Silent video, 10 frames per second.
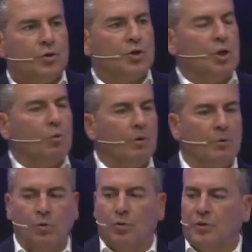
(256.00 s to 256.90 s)
5
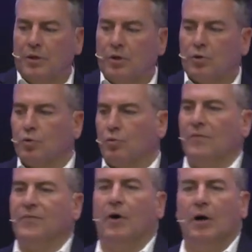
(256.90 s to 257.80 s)
minuti su
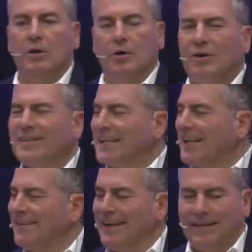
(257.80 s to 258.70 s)
quel foglio
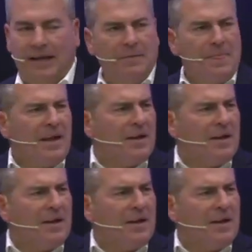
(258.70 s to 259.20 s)
scrivete